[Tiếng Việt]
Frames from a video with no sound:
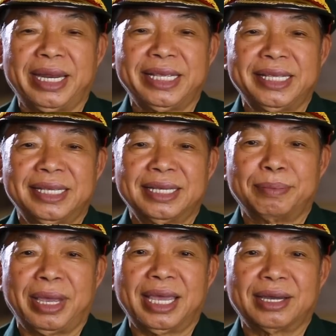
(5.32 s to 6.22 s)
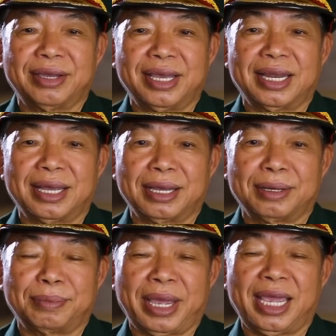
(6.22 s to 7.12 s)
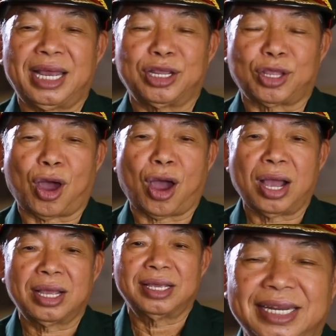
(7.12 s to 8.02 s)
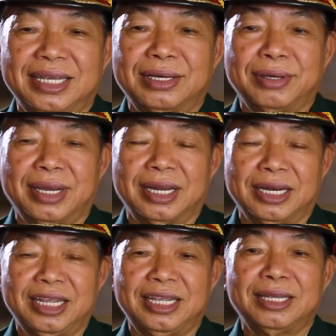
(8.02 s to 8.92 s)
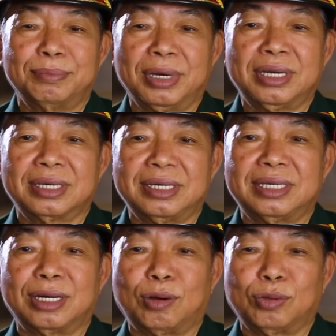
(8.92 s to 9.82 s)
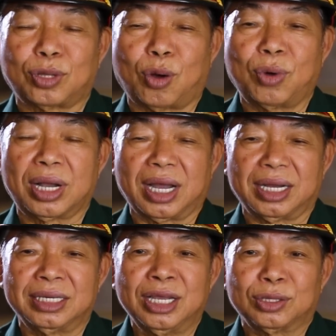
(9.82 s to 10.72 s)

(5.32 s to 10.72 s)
bé đi. Bé có nghĩa là bé là nhỏ, đi có nghĩa là đi bất cứ nơi đâu tổ quốc cần,